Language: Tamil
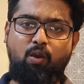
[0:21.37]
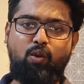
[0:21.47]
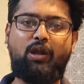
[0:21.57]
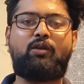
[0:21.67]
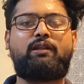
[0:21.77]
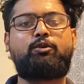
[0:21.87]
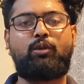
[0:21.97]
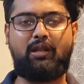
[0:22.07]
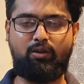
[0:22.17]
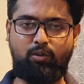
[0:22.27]
உங்களுக்கு வந்து
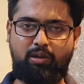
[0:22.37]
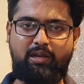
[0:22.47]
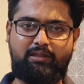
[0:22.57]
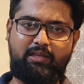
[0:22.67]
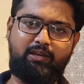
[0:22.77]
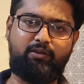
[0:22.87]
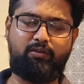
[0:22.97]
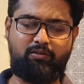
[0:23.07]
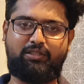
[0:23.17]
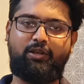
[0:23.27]
உடனுக்குடனே
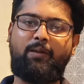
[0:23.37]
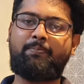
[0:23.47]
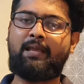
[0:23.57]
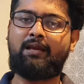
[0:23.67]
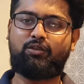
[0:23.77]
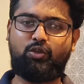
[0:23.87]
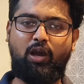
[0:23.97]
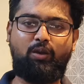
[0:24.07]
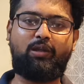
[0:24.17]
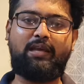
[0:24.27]
தேடும் சீரம் ஸோ
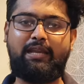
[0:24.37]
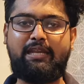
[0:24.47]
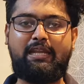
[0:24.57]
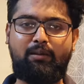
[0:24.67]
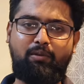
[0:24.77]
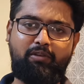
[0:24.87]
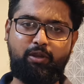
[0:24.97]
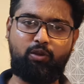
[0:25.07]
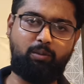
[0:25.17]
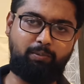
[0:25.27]
அவ்வளோதான் இன்னைக்கு நம்ம
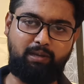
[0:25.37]
வீடியோக்குள்ள